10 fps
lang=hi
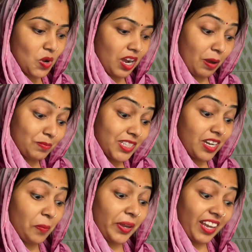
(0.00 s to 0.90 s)
कम से
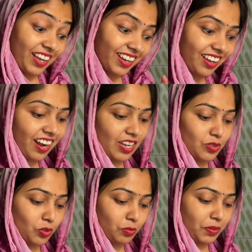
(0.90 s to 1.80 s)
कम एक ग्लास
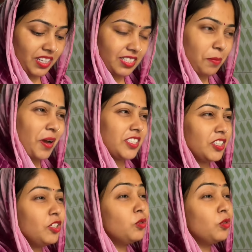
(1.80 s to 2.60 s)
दूध पीने से माँ जी की